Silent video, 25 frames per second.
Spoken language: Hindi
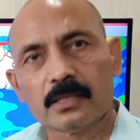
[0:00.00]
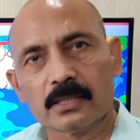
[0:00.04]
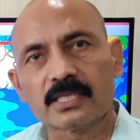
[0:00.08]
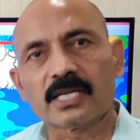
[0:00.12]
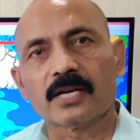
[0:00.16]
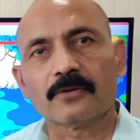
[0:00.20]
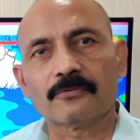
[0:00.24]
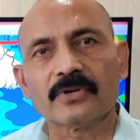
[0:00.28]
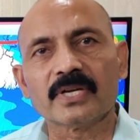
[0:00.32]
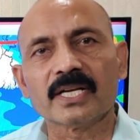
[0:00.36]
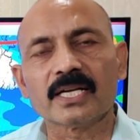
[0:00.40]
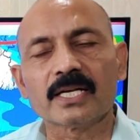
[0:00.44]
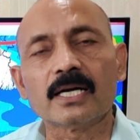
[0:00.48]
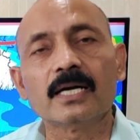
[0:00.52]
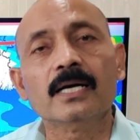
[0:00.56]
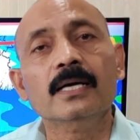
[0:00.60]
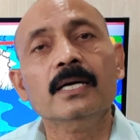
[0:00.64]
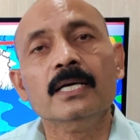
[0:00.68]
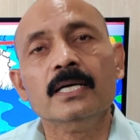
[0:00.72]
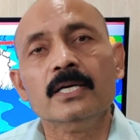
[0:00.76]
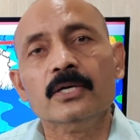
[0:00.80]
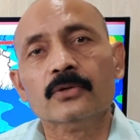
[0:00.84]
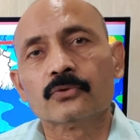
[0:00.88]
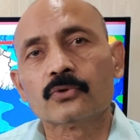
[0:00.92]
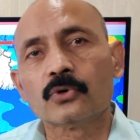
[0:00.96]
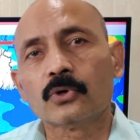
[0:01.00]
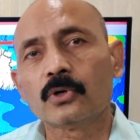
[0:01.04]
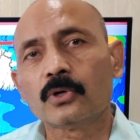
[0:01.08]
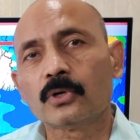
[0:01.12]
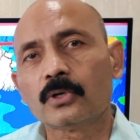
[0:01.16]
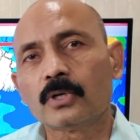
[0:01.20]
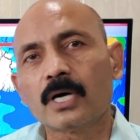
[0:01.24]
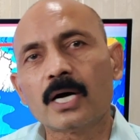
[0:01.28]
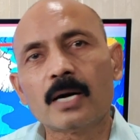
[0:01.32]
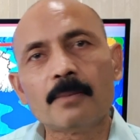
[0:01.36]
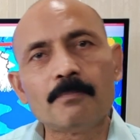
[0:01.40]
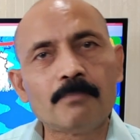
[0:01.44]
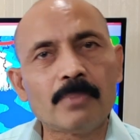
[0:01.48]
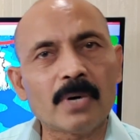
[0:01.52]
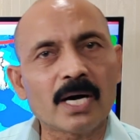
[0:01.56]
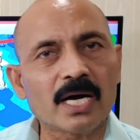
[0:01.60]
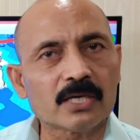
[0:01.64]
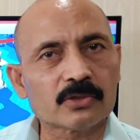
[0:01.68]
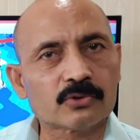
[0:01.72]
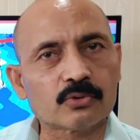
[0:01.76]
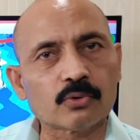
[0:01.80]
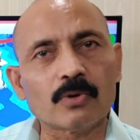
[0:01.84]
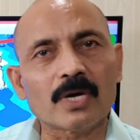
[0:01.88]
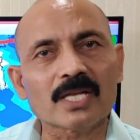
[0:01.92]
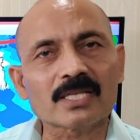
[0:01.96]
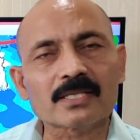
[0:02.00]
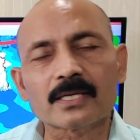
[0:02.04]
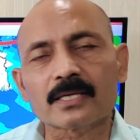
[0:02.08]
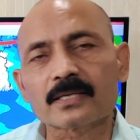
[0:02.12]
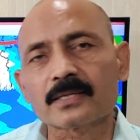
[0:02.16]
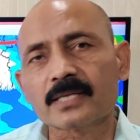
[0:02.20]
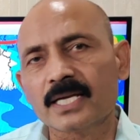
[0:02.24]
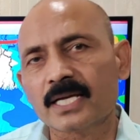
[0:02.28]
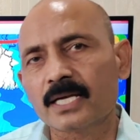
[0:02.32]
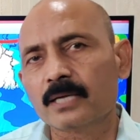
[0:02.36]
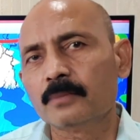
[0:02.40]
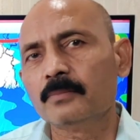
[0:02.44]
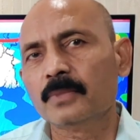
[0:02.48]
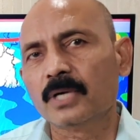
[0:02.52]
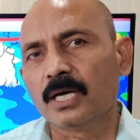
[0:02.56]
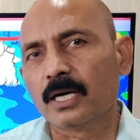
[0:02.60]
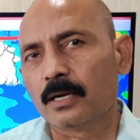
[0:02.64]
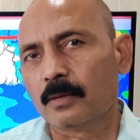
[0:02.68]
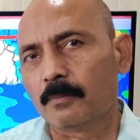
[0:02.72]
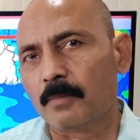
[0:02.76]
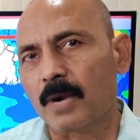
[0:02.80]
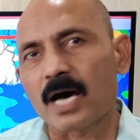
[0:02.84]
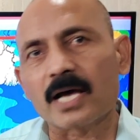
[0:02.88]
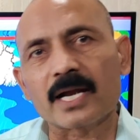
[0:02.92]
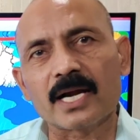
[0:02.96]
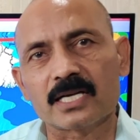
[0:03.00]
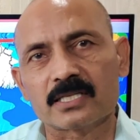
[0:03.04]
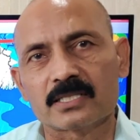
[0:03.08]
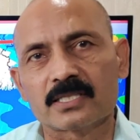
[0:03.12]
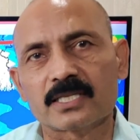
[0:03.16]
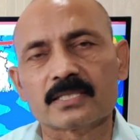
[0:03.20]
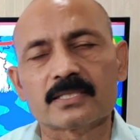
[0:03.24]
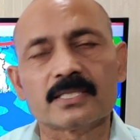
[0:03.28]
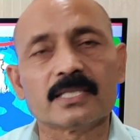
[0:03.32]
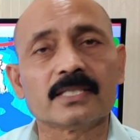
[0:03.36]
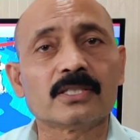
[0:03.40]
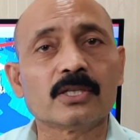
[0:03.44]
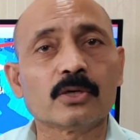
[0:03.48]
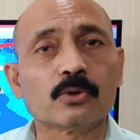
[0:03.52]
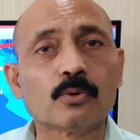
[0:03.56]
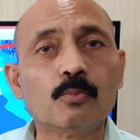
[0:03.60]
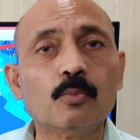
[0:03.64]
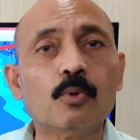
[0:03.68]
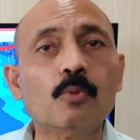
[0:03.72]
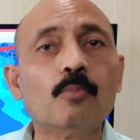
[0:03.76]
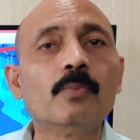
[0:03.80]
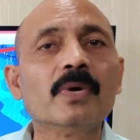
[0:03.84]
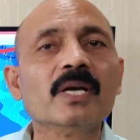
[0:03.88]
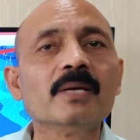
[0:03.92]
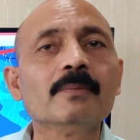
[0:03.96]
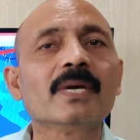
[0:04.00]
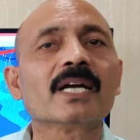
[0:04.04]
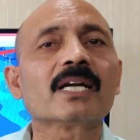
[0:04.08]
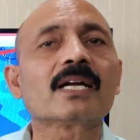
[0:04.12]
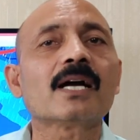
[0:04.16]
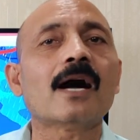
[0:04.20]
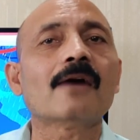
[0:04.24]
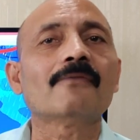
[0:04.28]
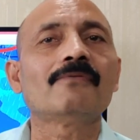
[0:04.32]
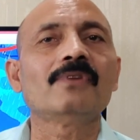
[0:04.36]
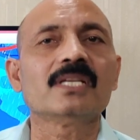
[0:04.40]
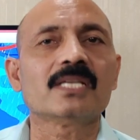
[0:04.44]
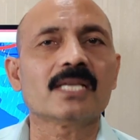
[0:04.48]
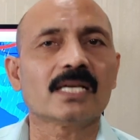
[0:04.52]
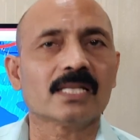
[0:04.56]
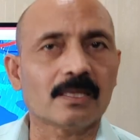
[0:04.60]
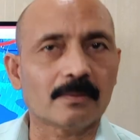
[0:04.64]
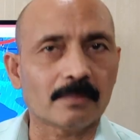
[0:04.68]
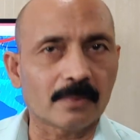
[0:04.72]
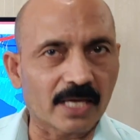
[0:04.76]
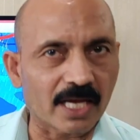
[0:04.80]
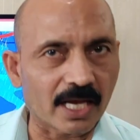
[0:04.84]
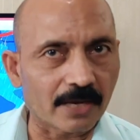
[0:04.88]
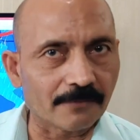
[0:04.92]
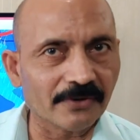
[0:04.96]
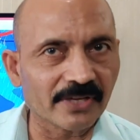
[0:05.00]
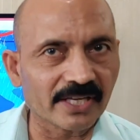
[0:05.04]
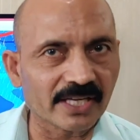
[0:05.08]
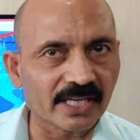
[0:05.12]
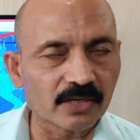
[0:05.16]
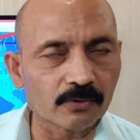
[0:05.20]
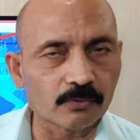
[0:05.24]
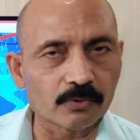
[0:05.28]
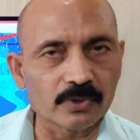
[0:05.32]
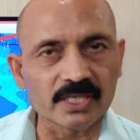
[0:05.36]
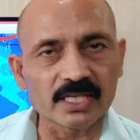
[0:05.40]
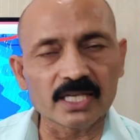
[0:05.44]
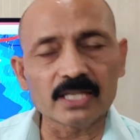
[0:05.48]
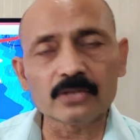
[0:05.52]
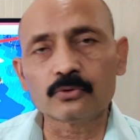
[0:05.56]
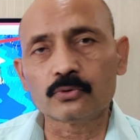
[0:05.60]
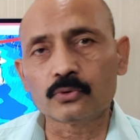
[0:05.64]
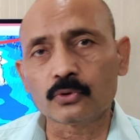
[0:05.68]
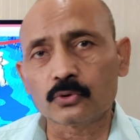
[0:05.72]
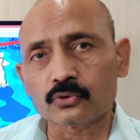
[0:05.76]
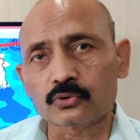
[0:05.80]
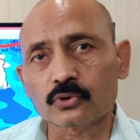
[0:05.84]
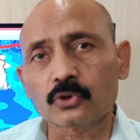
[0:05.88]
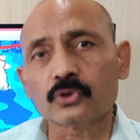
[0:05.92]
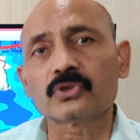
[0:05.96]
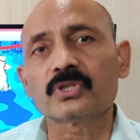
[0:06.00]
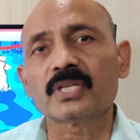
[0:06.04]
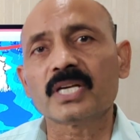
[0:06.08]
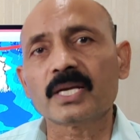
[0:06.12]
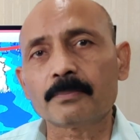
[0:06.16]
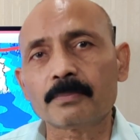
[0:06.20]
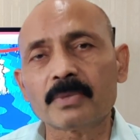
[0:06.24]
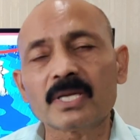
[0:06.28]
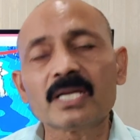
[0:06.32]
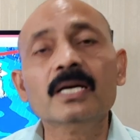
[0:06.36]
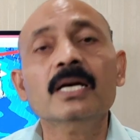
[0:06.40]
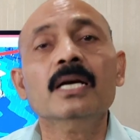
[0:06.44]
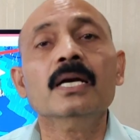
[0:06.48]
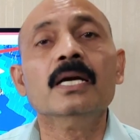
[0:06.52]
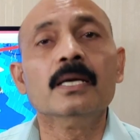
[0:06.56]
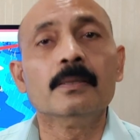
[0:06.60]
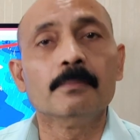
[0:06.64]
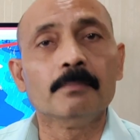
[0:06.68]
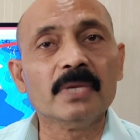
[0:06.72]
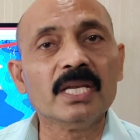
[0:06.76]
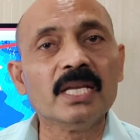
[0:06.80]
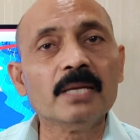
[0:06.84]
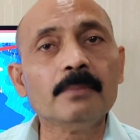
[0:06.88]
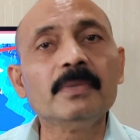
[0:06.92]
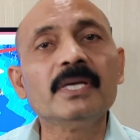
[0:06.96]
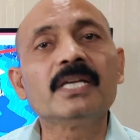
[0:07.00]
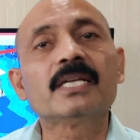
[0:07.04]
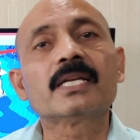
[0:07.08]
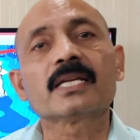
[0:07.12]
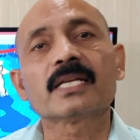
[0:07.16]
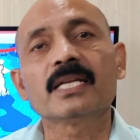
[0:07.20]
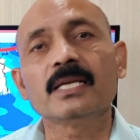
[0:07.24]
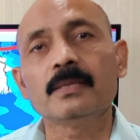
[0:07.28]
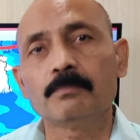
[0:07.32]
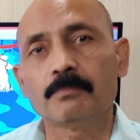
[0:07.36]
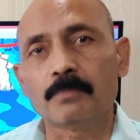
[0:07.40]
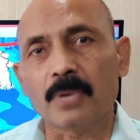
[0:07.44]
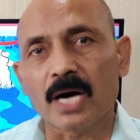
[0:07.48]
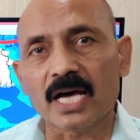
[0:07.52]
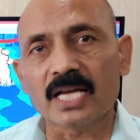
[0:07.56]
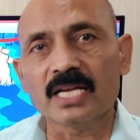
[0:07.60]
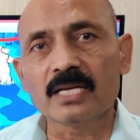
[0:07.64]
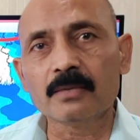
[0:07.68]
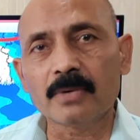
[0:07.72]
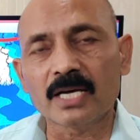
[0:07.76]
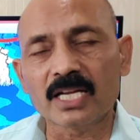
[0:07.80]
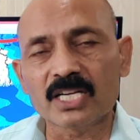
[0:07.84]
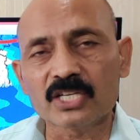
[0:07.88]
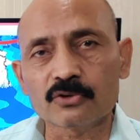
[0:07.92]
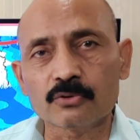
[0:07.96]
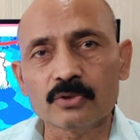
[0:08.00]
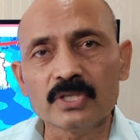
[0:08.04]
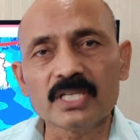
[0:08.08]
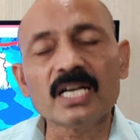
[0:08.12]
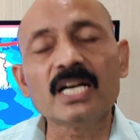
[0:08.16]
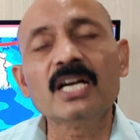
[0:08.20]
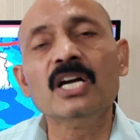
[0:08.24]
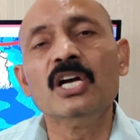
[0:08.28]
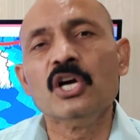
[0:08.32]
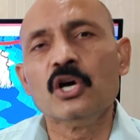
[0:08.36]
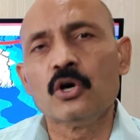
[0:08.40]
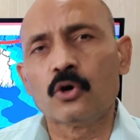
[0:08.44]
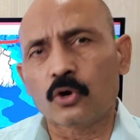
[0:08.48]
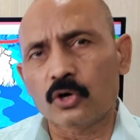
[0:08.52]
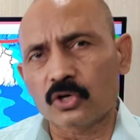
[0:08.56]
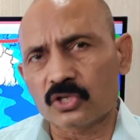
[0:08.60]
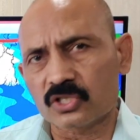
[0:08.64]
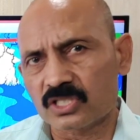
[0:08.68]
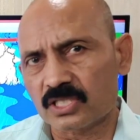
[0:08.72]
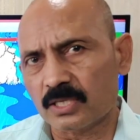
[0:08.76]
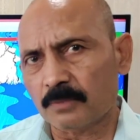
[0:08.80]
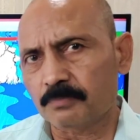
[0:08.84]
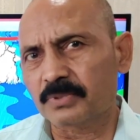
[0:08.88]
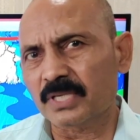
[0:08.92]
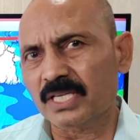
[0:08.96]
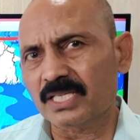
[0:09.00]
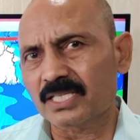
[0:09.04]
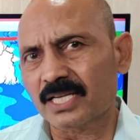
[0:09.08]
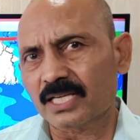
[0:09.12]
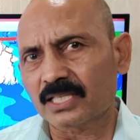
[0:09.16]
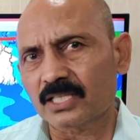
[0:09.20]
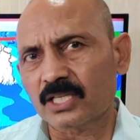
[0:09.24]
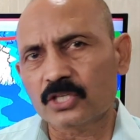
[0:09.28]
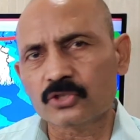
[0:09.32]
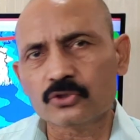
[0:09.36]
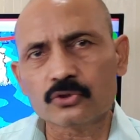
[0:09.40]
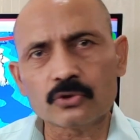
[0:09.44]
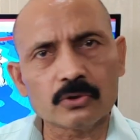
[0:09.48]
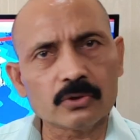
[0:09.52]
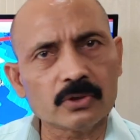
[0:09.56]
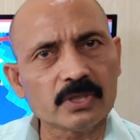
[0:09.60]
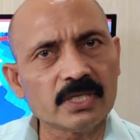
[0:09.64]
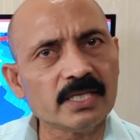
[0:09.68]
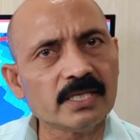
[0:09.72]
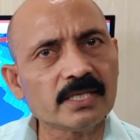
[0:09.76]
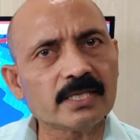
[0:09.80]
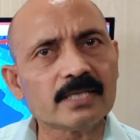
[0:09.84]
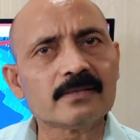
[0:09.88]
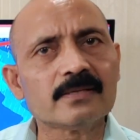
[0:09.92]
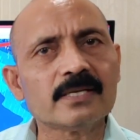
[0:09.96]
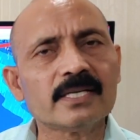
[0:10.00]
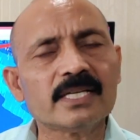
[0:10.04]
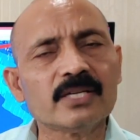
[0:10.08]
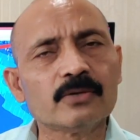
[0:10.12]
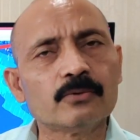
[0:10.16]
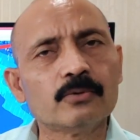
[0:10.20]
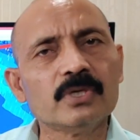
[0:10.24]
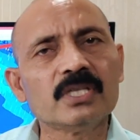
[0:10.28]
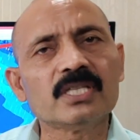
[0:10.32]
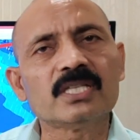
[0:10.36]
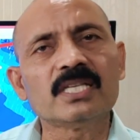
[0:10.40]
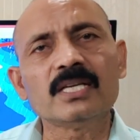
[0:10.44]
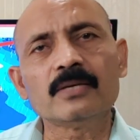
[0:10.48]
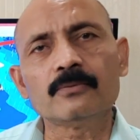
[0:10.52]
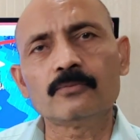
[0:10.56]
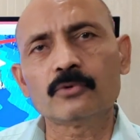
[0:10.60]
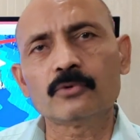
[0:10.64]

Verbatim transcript: ट्रफ रेखा तो अब शुरुआत करते हैं हम महाराष्ट्र से तो मुंबई में काफ़ी ज़्यादा हैवी रेन हुई है दो मिलीमीटर की भारी बारिश हुई है और सबसे ज़्यादा जो इंटेंसिटी हुई थी